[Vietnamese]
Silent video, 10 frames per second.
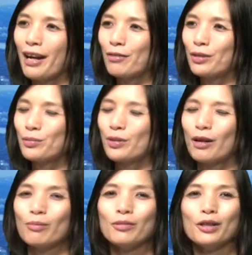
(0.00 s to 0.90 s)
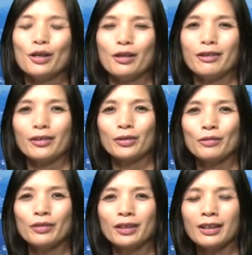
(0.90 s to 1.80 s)
và Trung Cộng. Ờ, quý
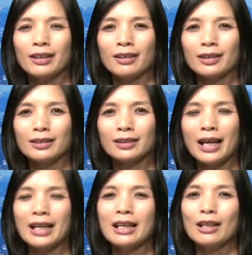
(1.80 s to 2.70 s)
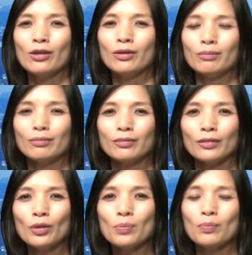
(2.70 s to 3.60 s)
vị thấy rằng đây là
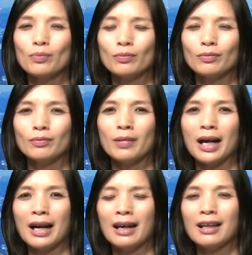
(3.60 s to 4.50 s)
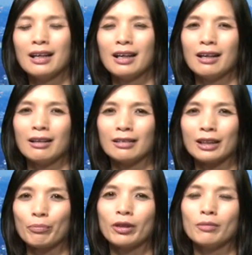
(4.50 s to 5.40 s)
lúc mà à,
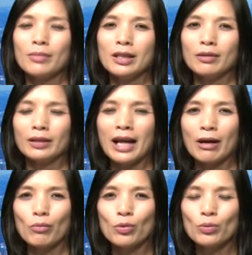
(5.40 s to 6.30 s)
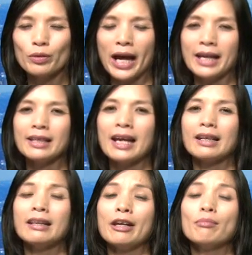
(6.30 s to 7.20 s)
Tập Cận Bình đang muốn đẩy
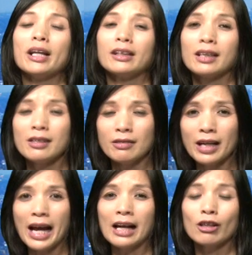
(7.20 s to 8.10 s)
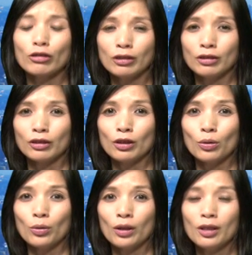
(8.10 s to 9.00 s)
nhanh, đẩy mạnh cái dự án con đường tơ
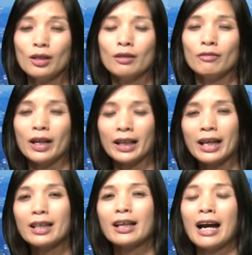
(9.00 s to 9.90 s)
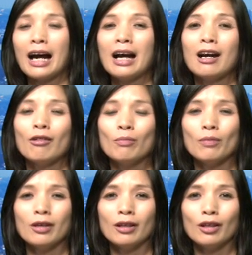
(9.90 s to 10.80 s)
lụa và ngay cả
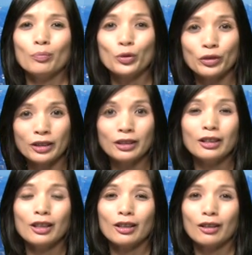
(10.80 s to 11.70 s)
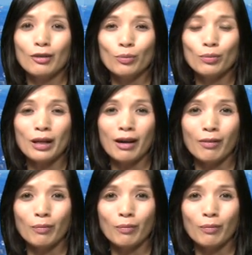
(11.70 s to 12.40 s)
ông ờ, Putin cũng là